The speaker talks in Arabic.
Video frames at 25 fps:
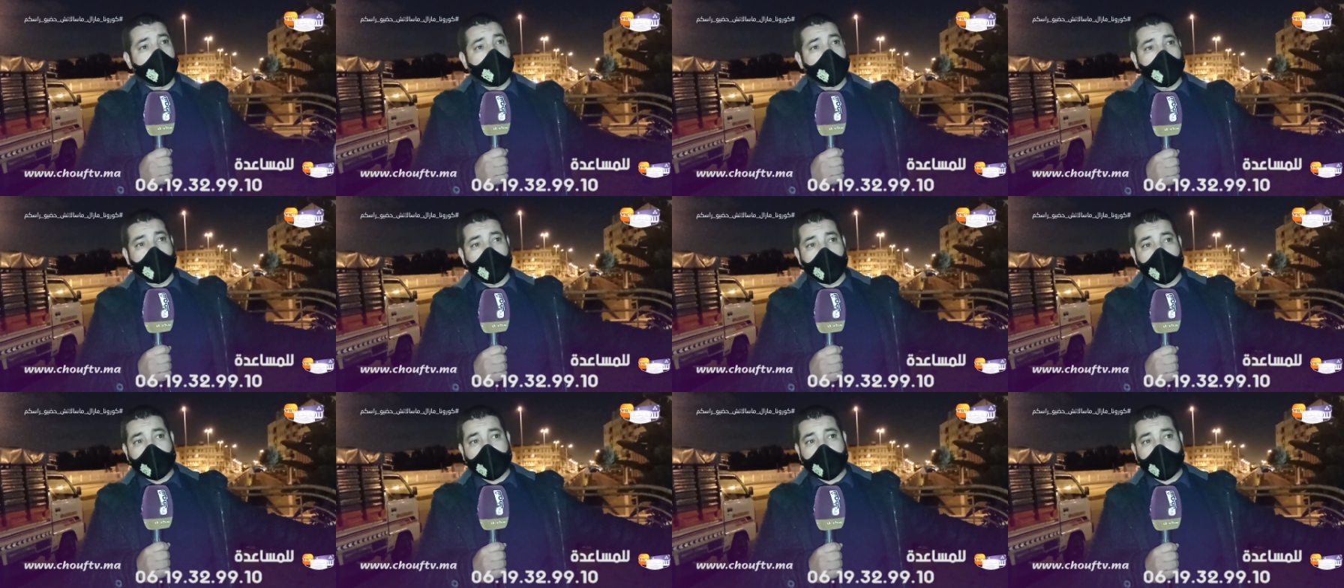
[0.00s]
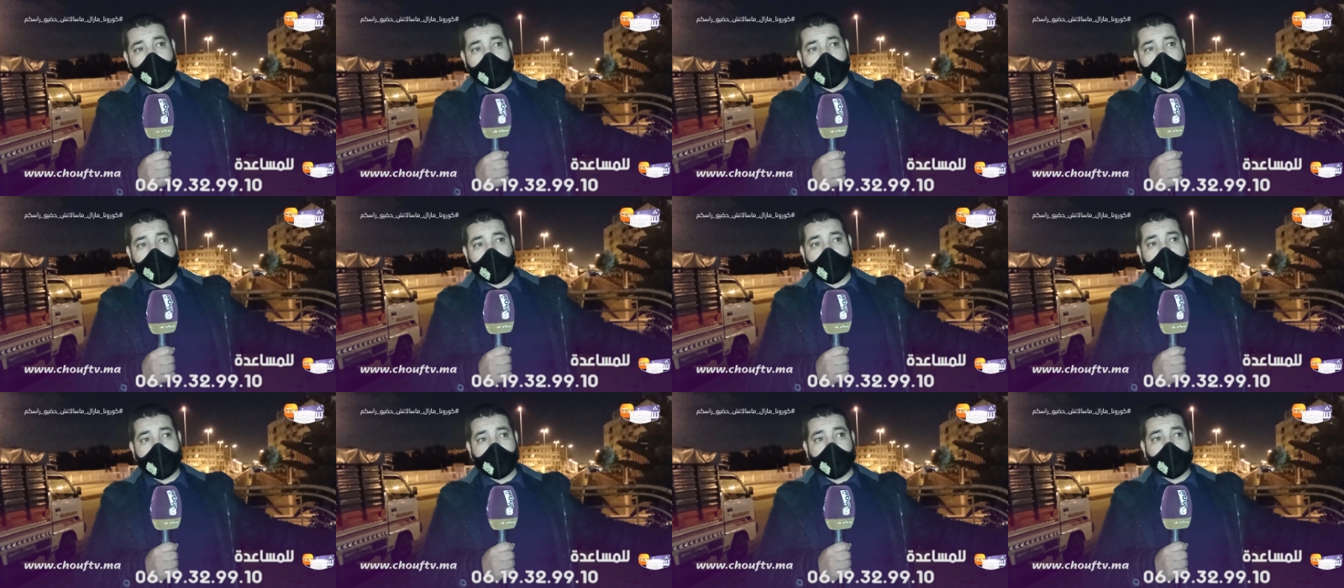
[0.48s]
ودرنا
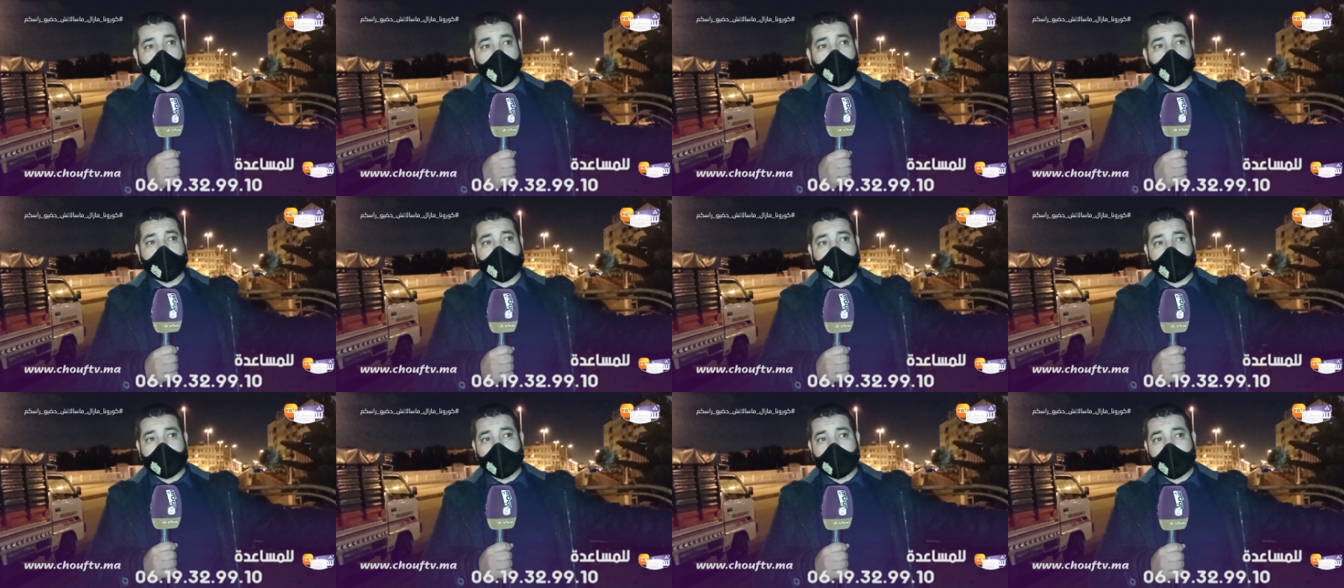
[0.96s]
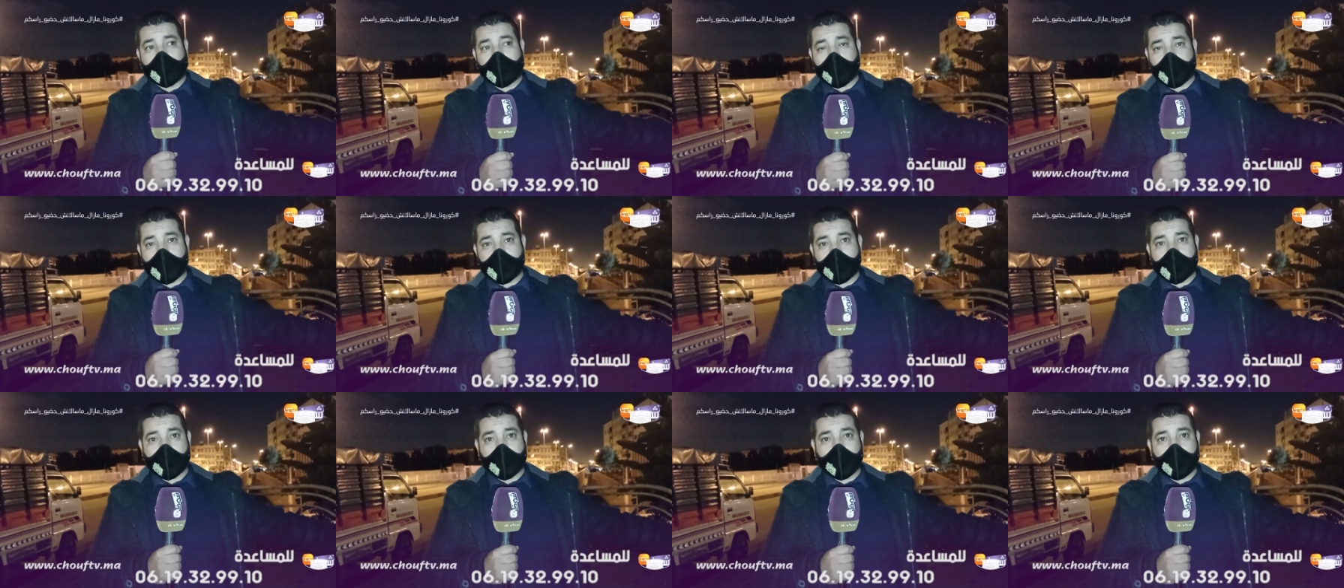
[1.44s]
اللايف ووصلنا
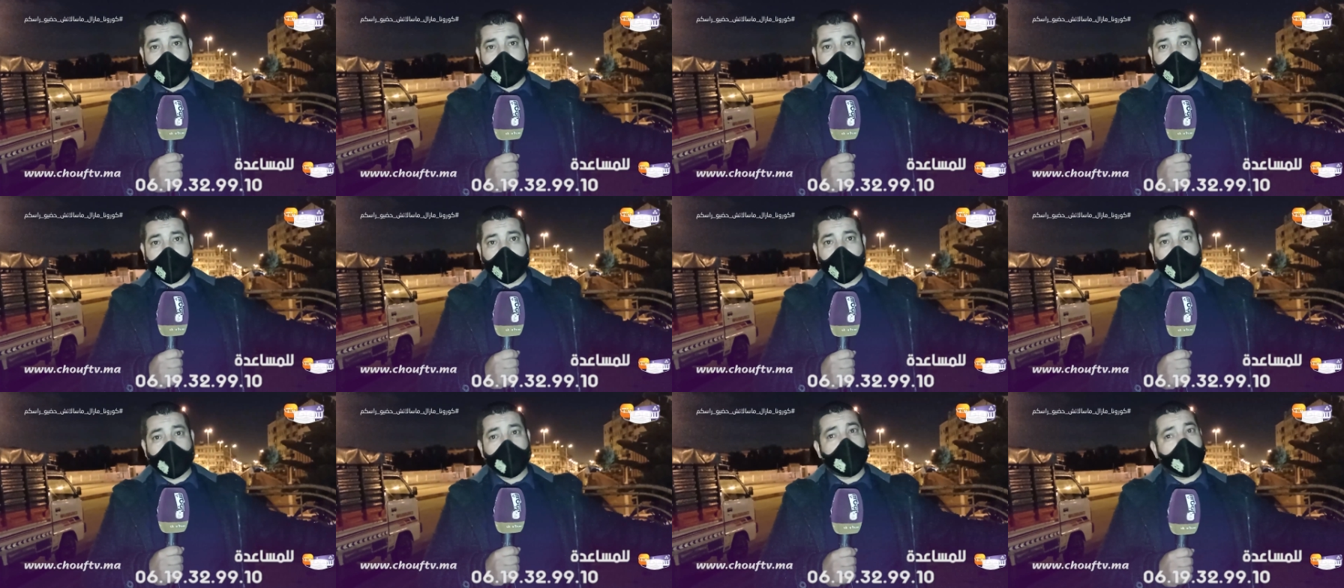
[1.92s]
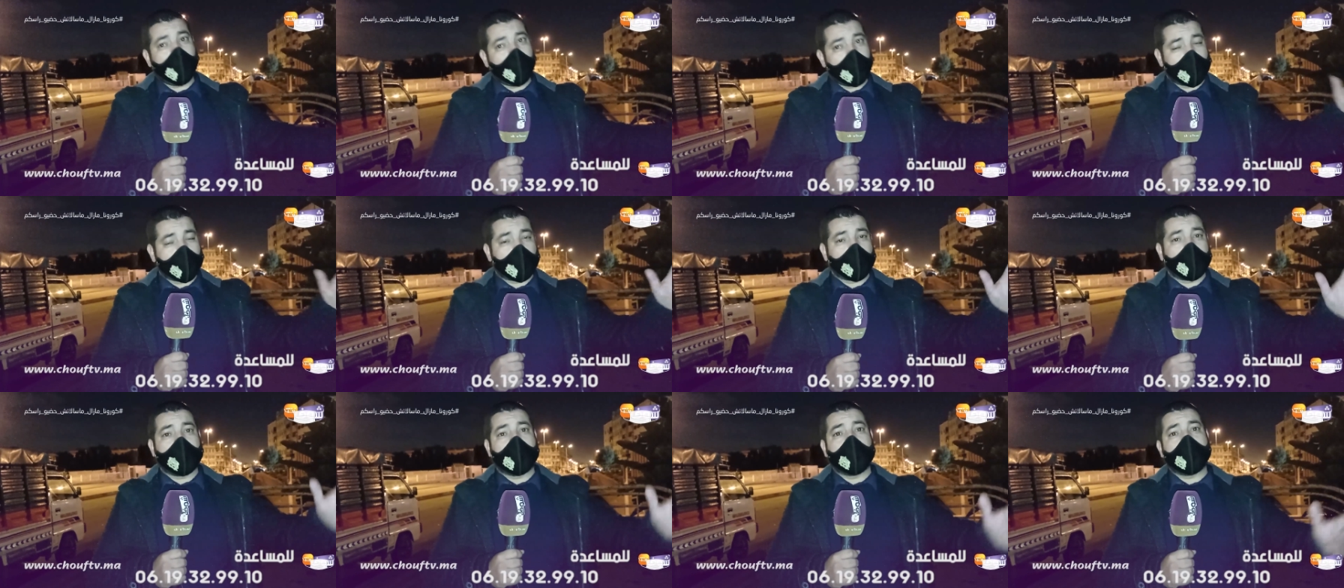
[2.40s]
الرساله ديالهم
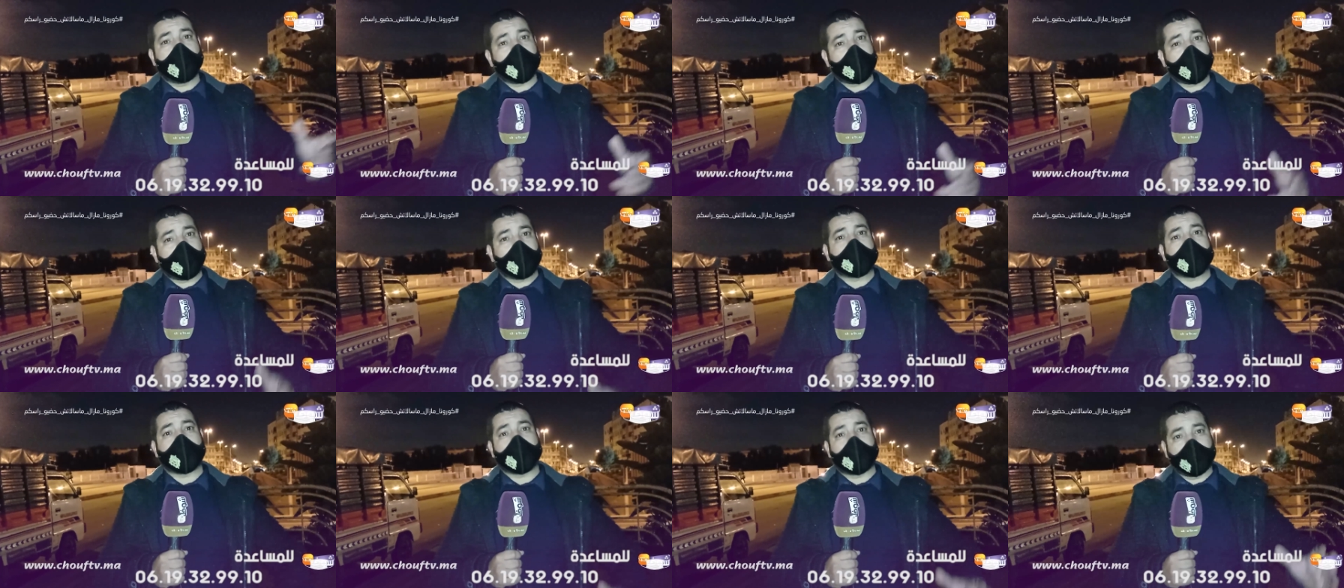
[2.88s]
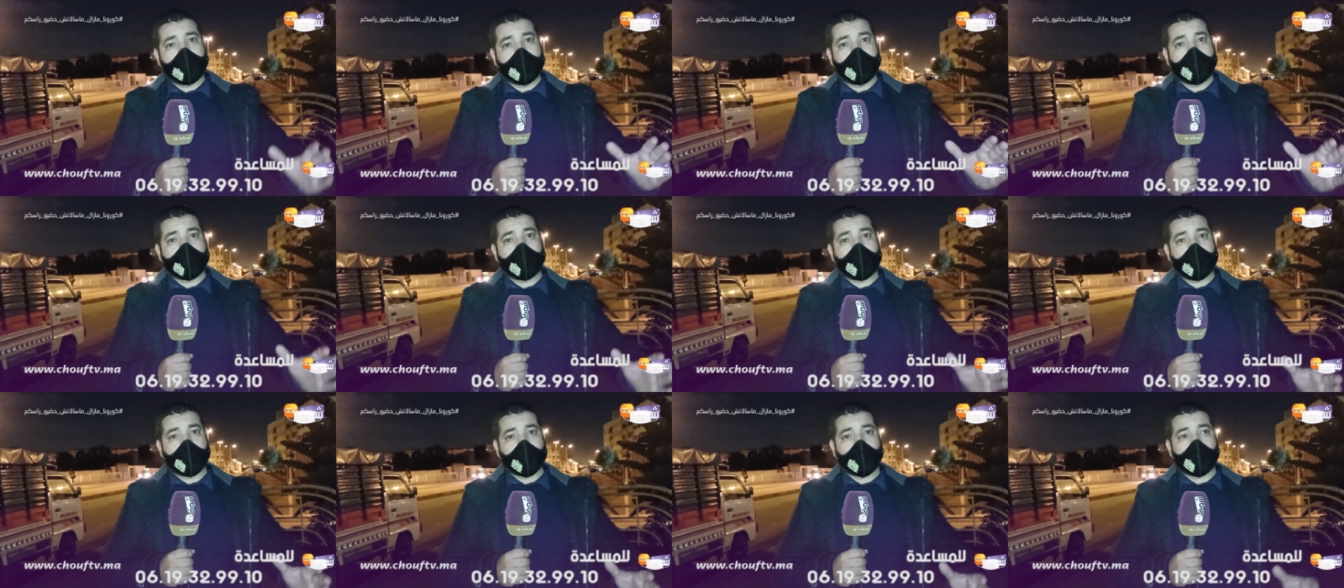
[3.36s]
والحمد لله راه عطات
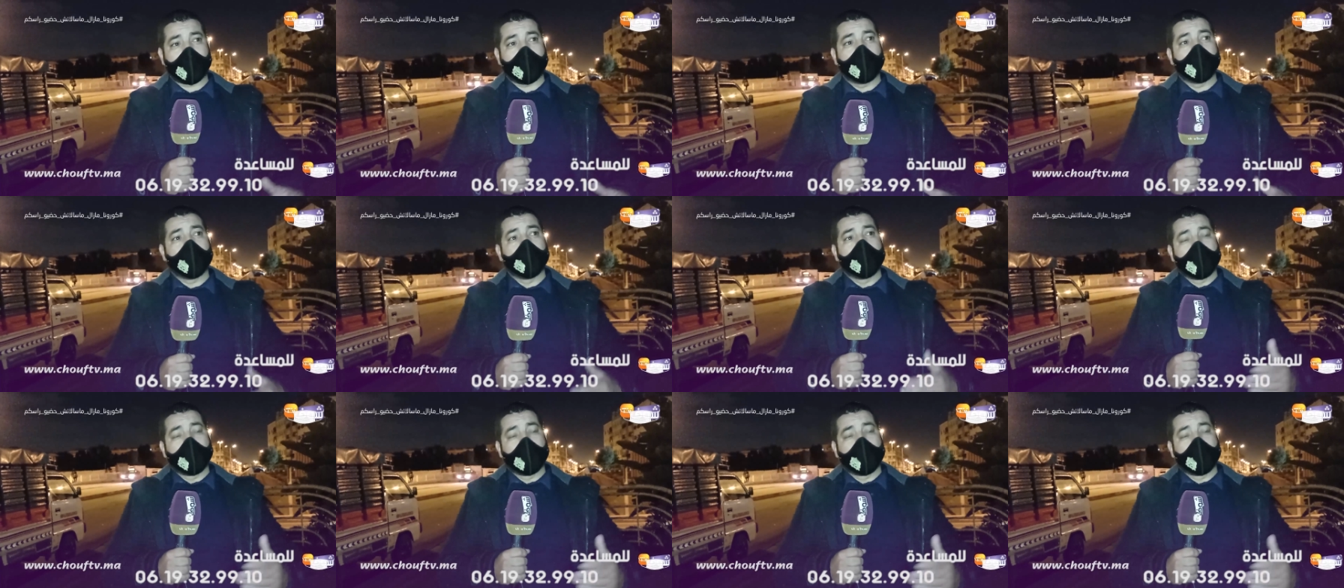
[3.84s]
النتيجه